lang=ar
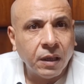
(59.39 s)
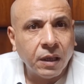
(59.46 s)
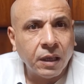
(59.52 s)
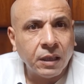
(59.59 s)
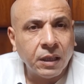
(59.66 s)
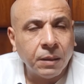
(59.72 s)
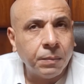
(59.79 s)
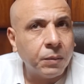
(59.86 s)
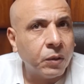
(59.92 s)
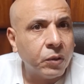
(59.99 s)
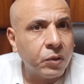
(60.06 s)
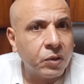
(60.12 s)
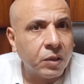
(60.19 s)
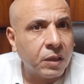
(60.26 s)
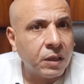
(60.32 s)
كتب
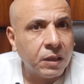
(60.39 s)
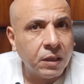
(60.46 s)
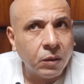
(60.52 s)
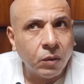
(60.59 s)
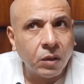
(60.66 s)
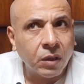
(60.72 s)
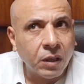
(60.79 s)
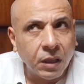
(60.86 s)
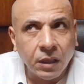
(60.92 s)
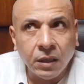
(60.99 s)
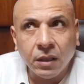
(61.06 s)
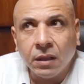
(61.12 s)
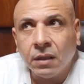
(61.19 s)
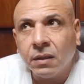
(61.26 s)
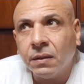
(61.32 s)
قصة كده
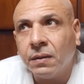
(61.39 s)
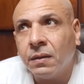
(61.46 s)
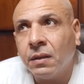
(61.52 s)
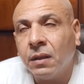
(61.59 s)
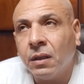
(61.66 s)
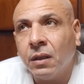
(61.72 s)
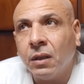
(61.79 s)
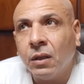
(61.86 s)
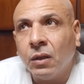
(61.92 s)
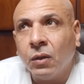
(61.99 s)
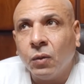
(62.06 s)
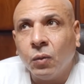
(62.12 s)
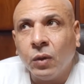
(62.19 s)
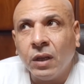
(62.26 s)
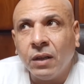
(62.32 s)
واقعية
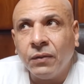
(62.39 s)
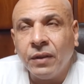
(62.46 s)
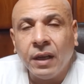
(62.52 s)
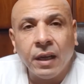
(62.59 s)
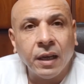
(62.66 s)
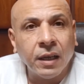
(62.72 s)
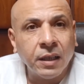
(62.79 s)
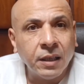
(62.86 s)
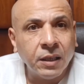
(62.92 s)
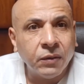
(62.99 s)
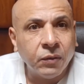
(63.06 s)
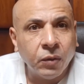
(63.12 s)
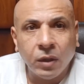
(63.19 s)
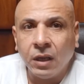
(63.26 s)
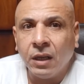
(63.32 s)
ولا فيها
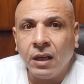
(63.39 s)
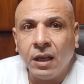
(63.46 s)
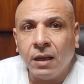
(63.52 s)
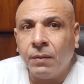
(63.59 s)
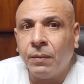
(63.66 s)
هدف ولا لها